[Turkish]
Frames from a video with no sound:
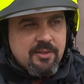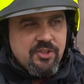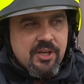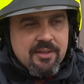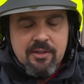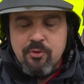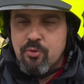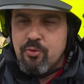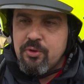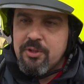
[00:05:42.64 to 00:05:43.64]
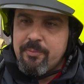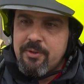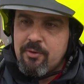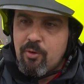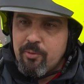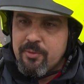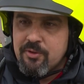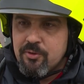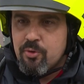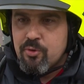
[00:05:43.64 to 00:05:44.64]
Dışarıdan göründüğü gibi
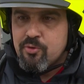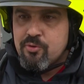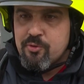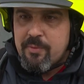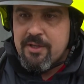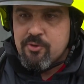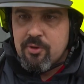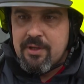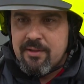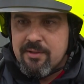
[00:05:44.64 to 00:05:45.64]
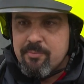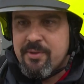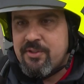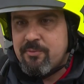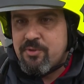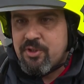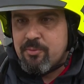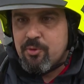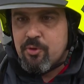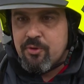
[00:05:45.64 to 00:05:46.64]
olmadığını görüyorsunuz bazı olayların. Basitmiş
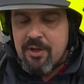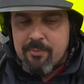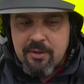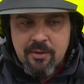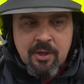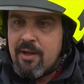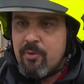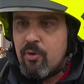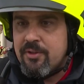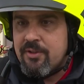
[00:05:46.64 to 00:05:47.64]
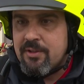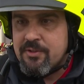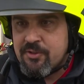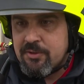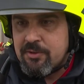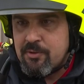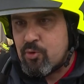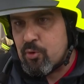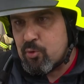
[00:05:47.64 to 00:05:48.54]
gibi görünüyor ama ama öyle değil. Isı çok